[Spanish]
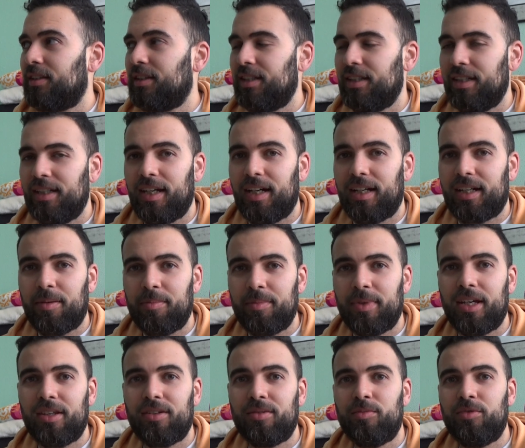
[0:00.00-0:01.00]
y ha
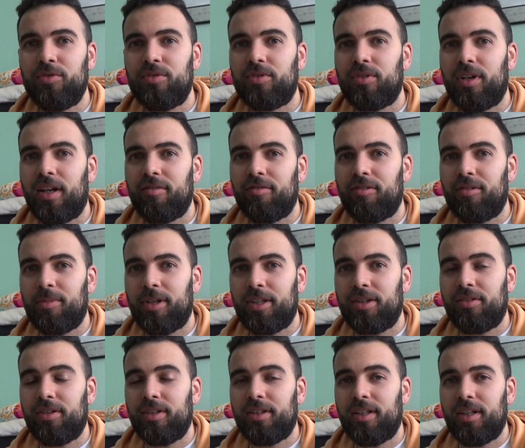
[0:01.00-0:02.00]
cambiado mucho la
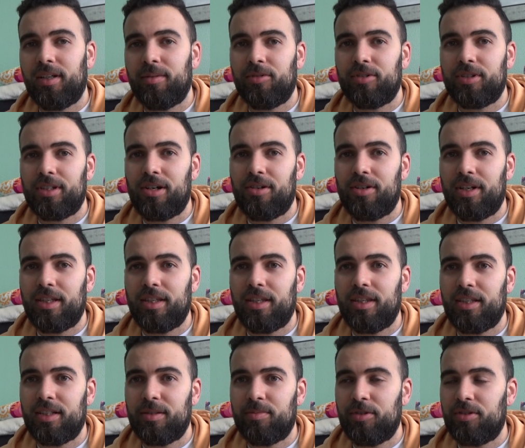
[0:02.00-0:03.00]
información que tenemos ahora y
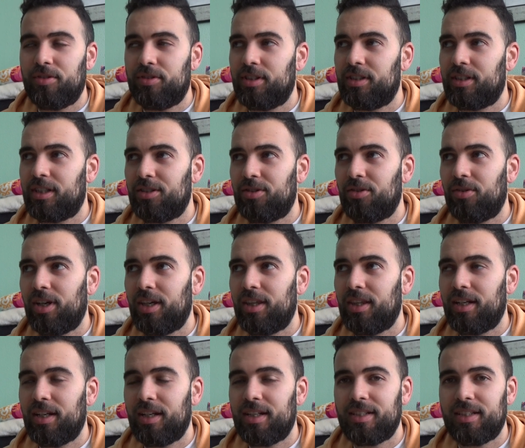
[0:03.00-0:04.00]
dices, pero si es que esto que
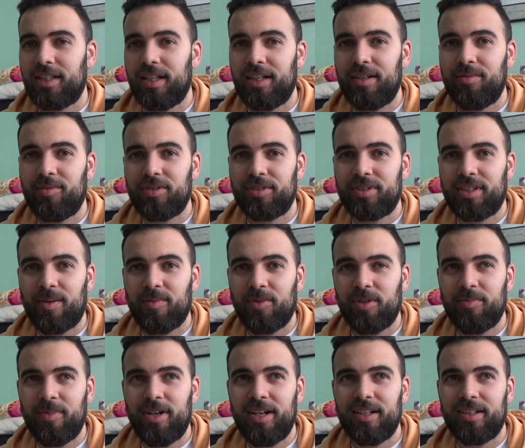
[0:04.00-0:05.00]
dicen en este libro está
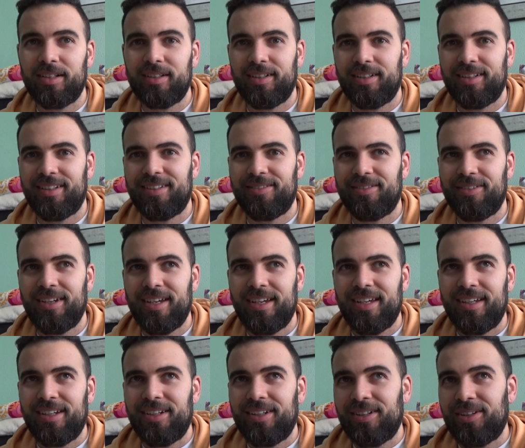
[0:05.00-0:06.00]
muy mal, eh,
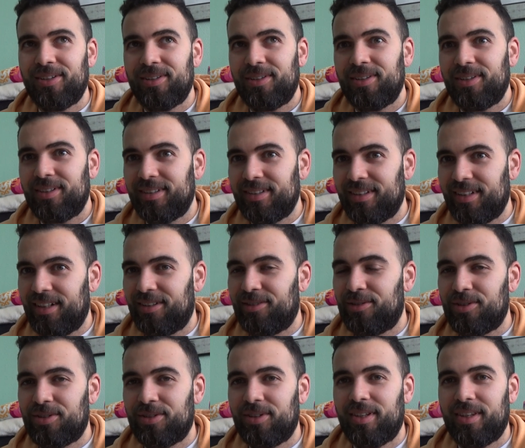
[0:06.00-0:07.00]

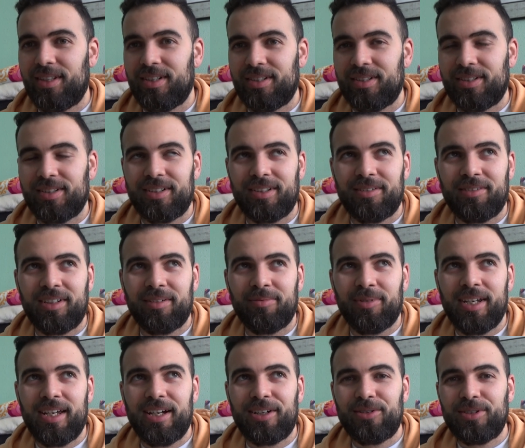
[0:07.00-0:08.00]
incluso dices,
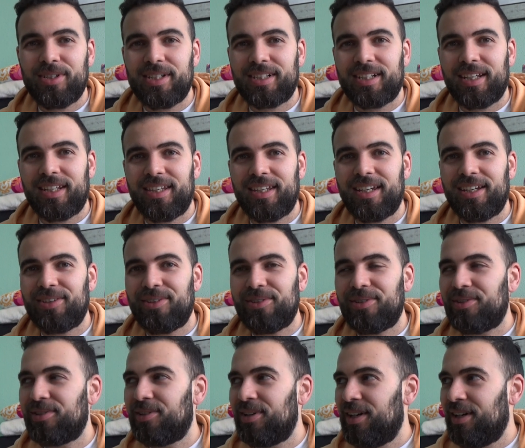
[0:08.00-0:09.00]
vaya cosas que hacía
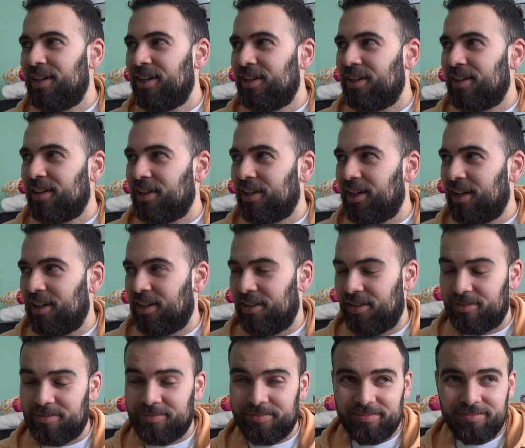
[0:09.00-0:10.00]
yo
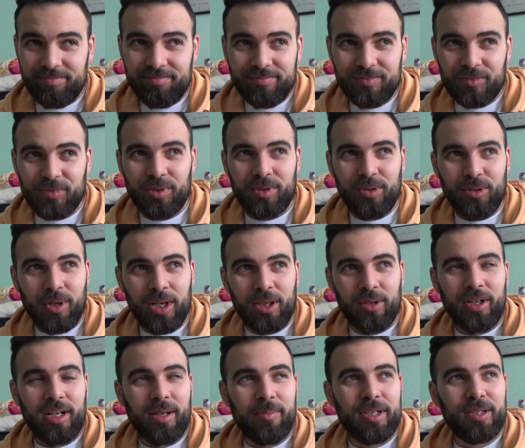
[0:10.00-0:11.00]
eh,
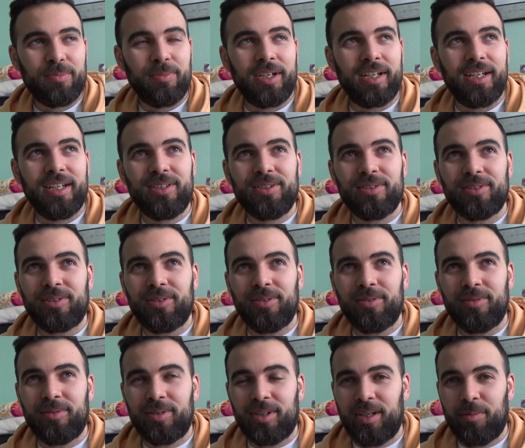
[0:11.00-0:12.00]
cuando era más pequeño,
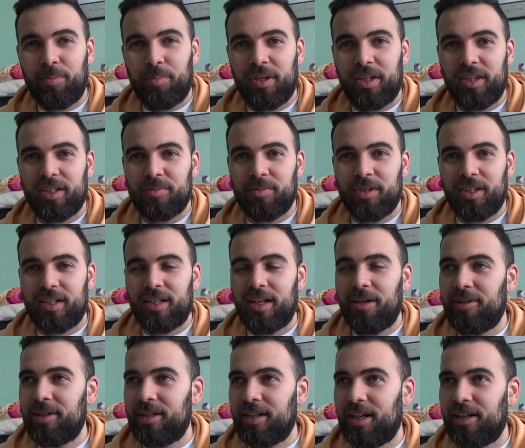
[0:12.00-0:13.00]
con que peces
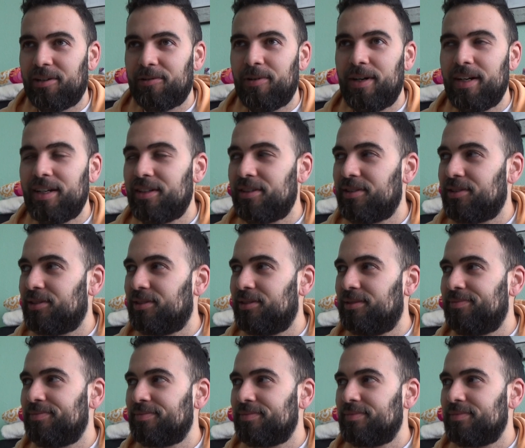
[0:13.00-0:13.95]
mezclaba en el acuario.